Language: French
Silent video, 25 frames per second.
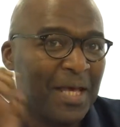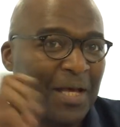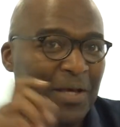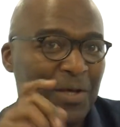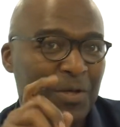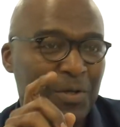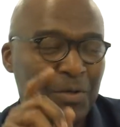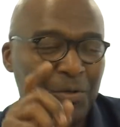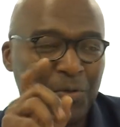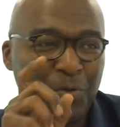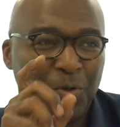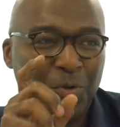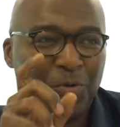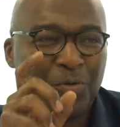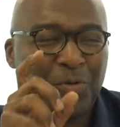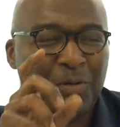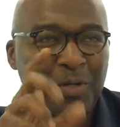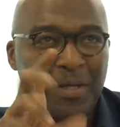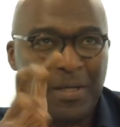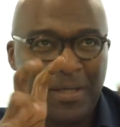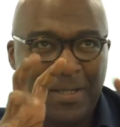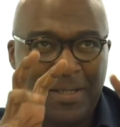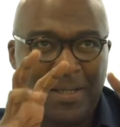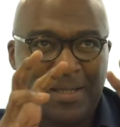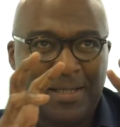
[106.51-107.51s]
Euh, donc,
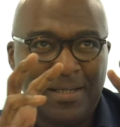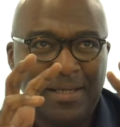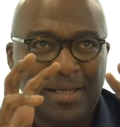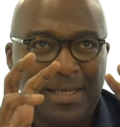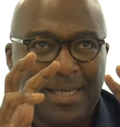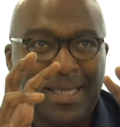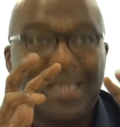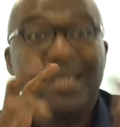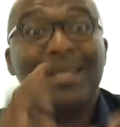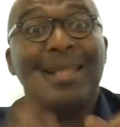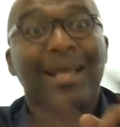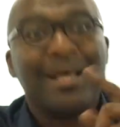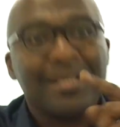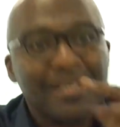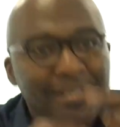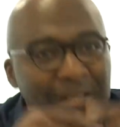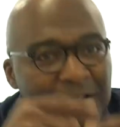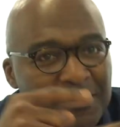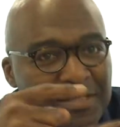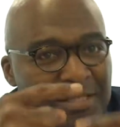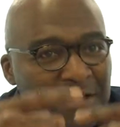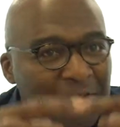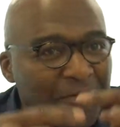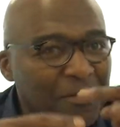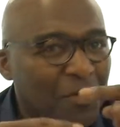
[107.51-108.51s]
et là,
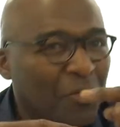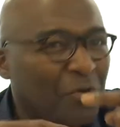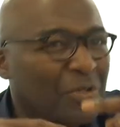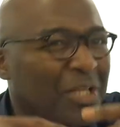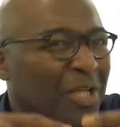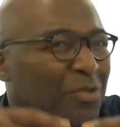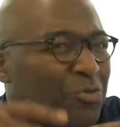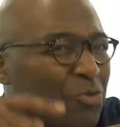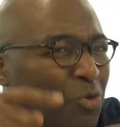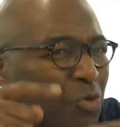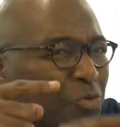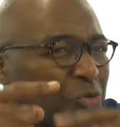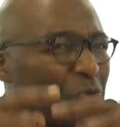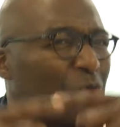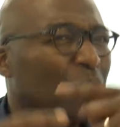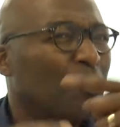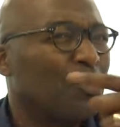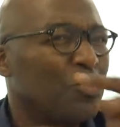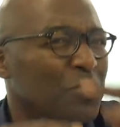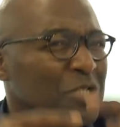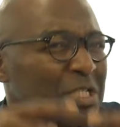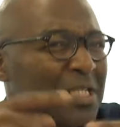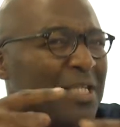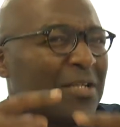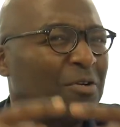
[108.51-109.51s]
ça, fait qu'on a d'autres
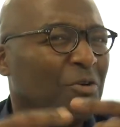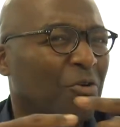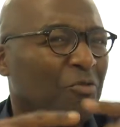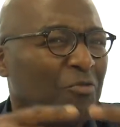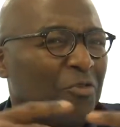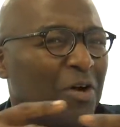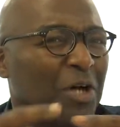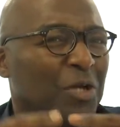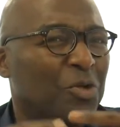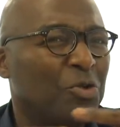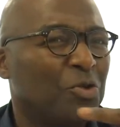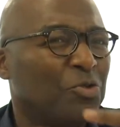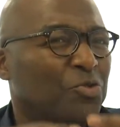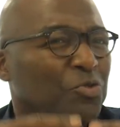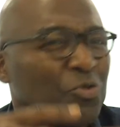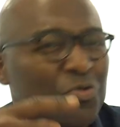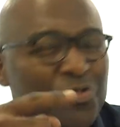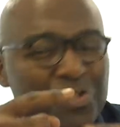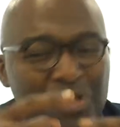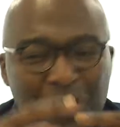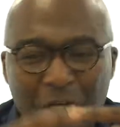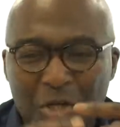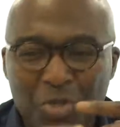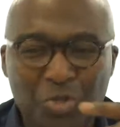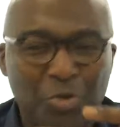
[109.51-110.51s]
logiques. On voit que le taux
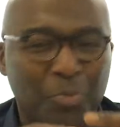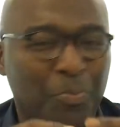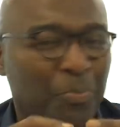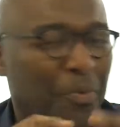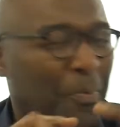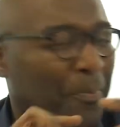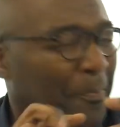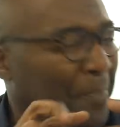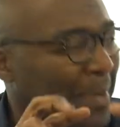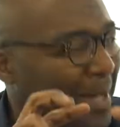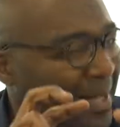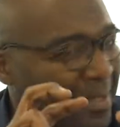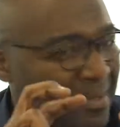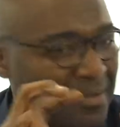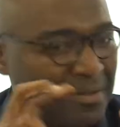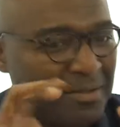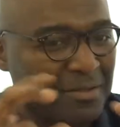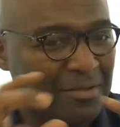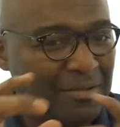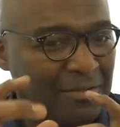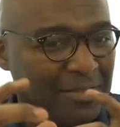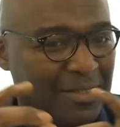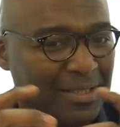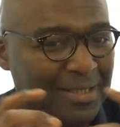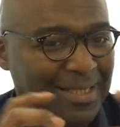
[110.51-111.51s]
de change, on ne peut pas
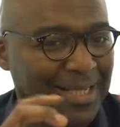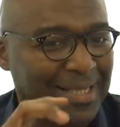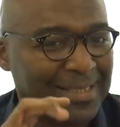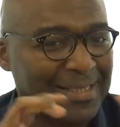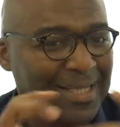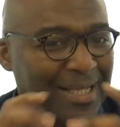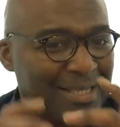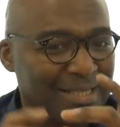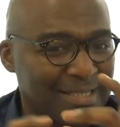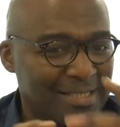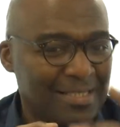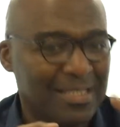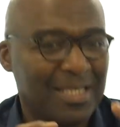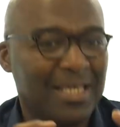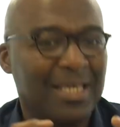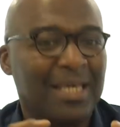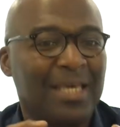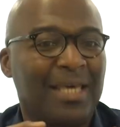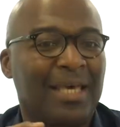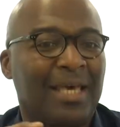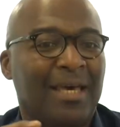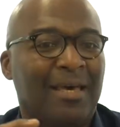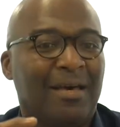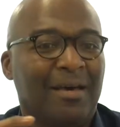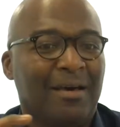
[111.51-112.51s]

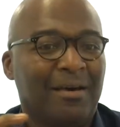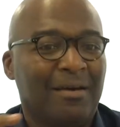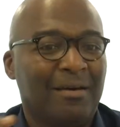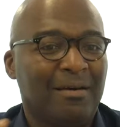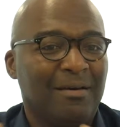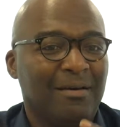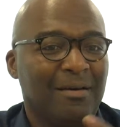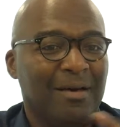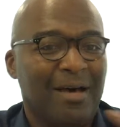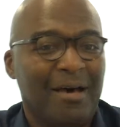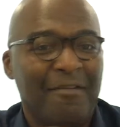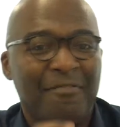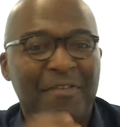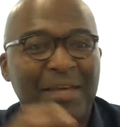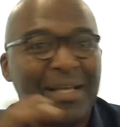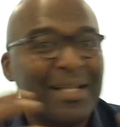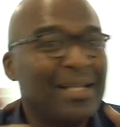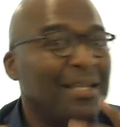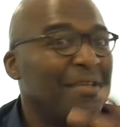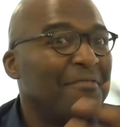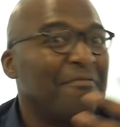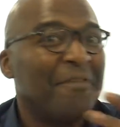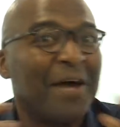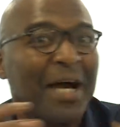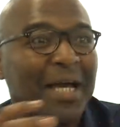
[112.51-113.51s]
l'analyser euh, avec
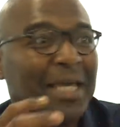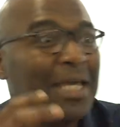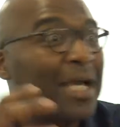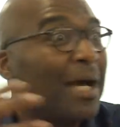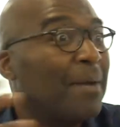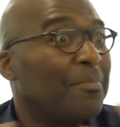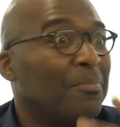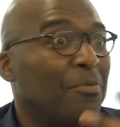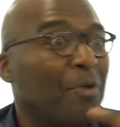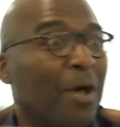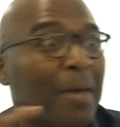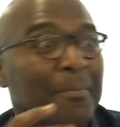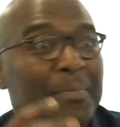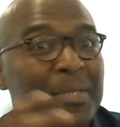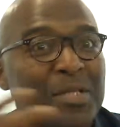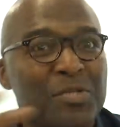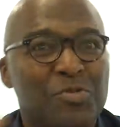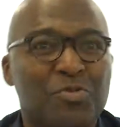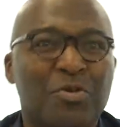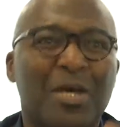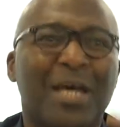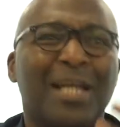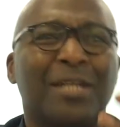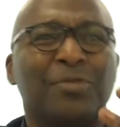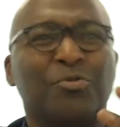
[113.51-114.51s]
les variables
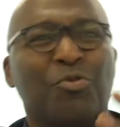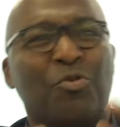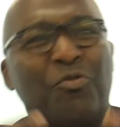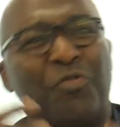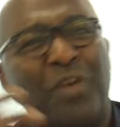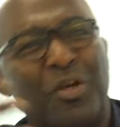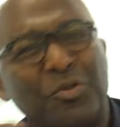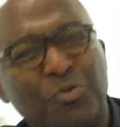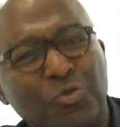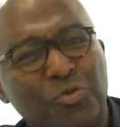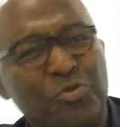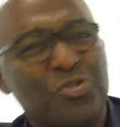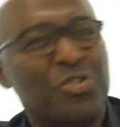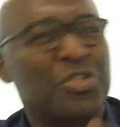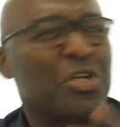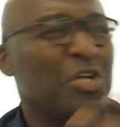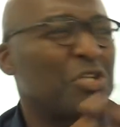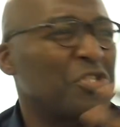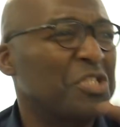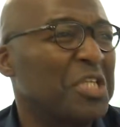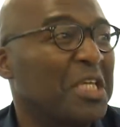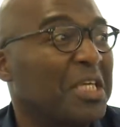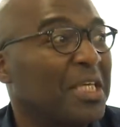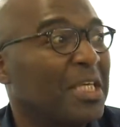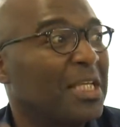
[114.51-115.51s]
habituelles, trouver un taux de
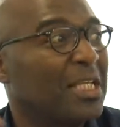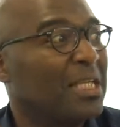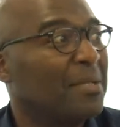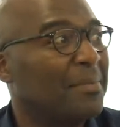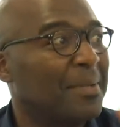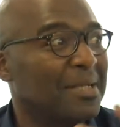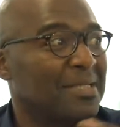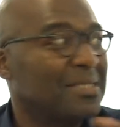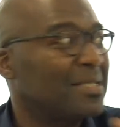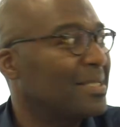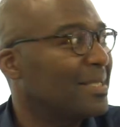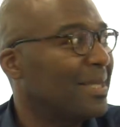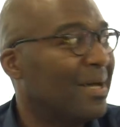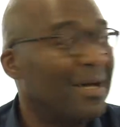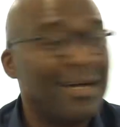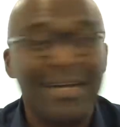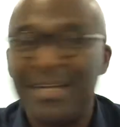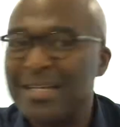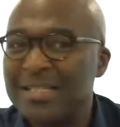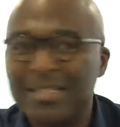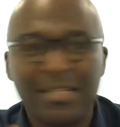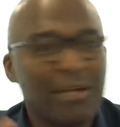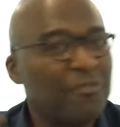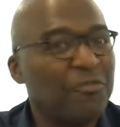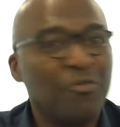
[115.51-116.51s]
change d'équilibre, etc.
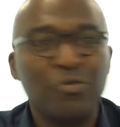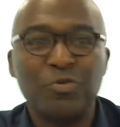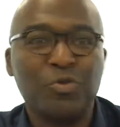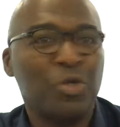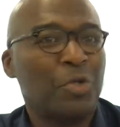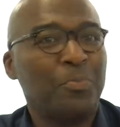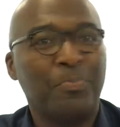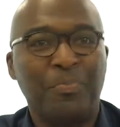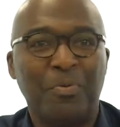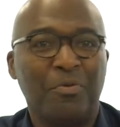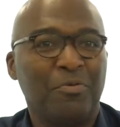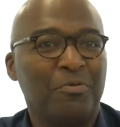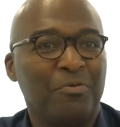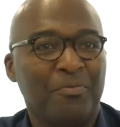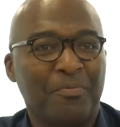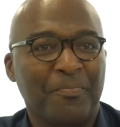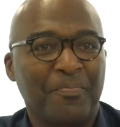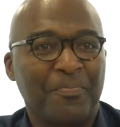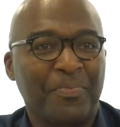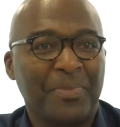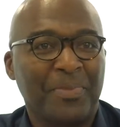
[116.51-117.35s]
Ça ne fonctionne plus.